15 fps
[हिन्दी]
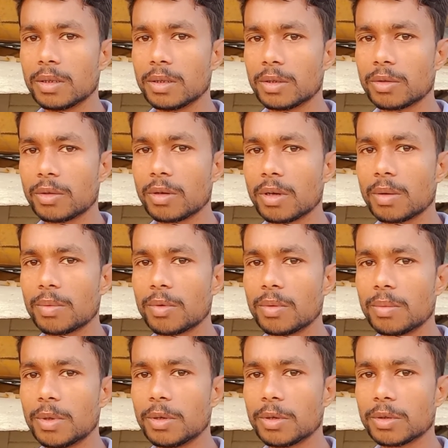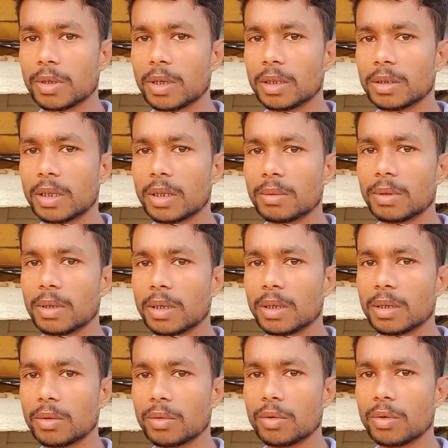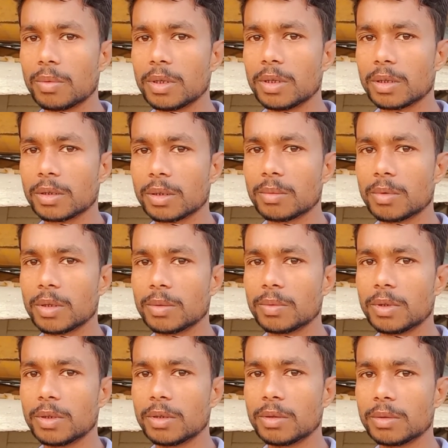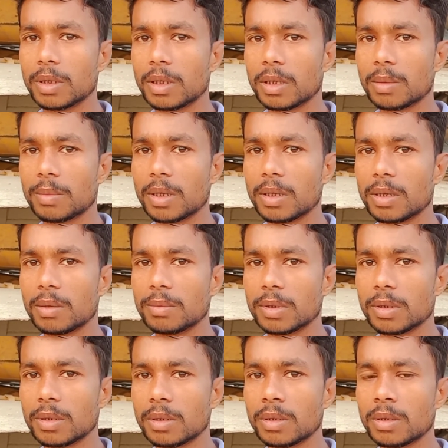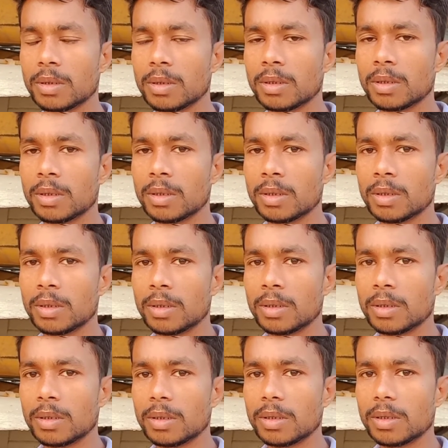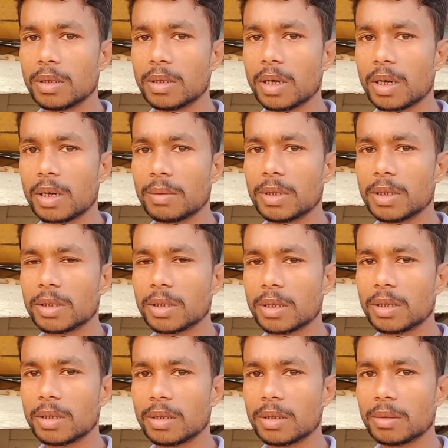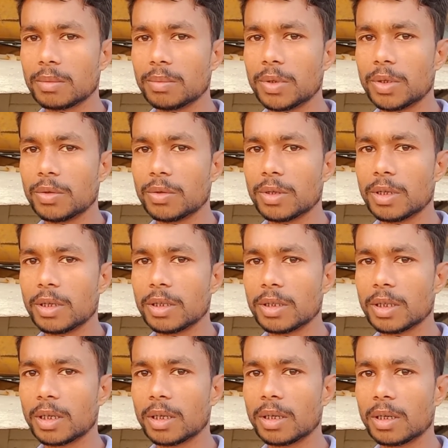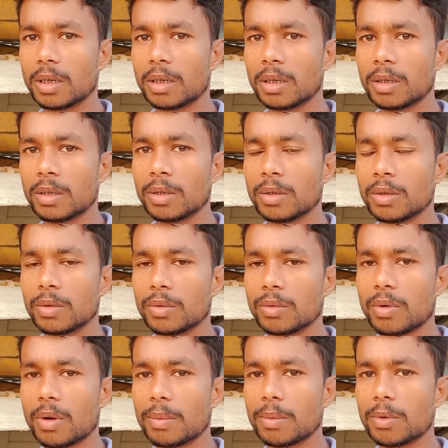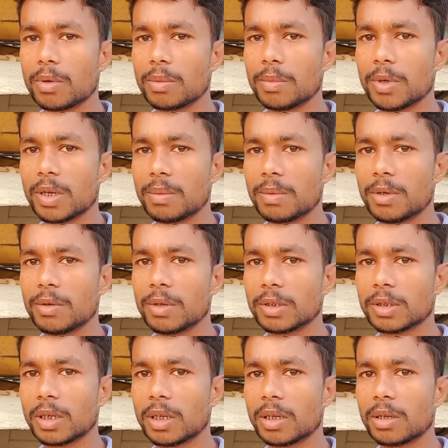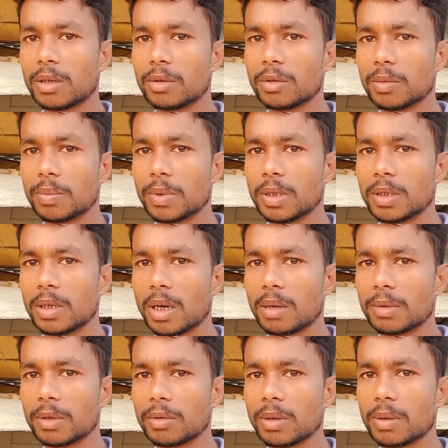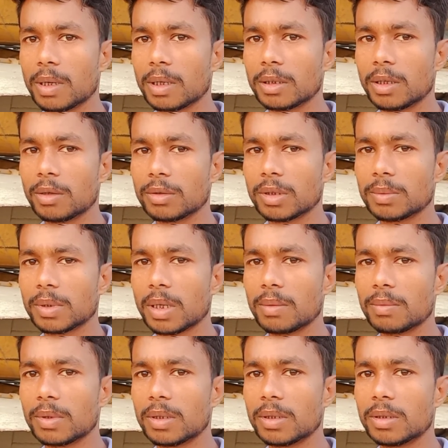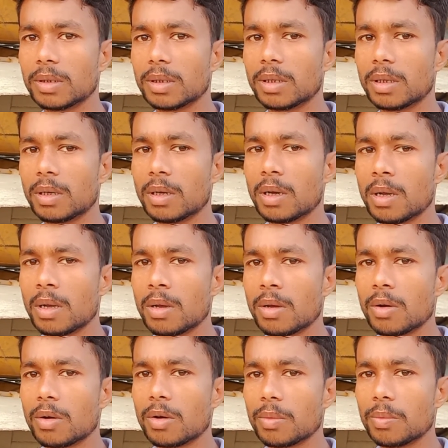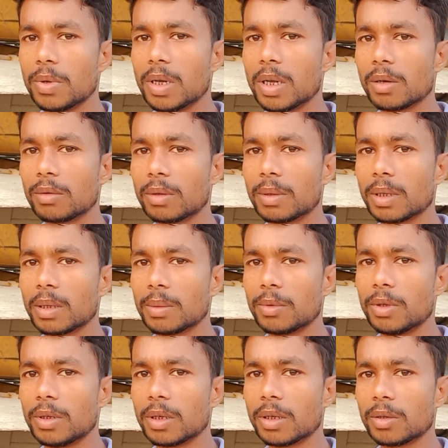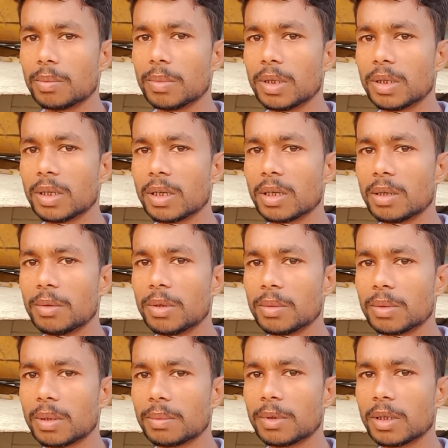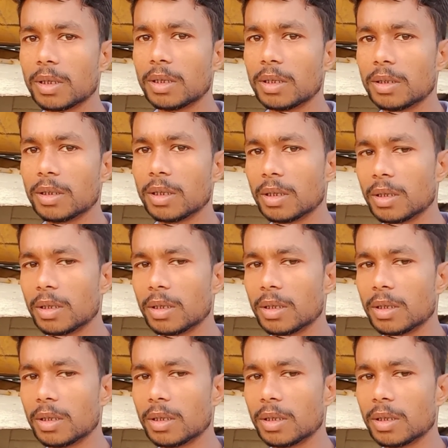इस सॉन्ग का फुल वीडियो सॉन्ग आ जाने वाला है ग्लोबल जंक्शन भोजपुरी यूट्यूब चैनल के माध्यम से ग्यारह बजे इसका वीडियो रिलीज़ किया जाएगा तो आप लोगों को मेरा वीडियो अच्छा लगा हो तो प्लीज़ लाल बटन दबाकर चैनल को सब्सक्राइब कर दीजिए और बेल आइकन दबाना भूलिएगा तो मिलते हैं अगले वीडियो तब तक के लिए जय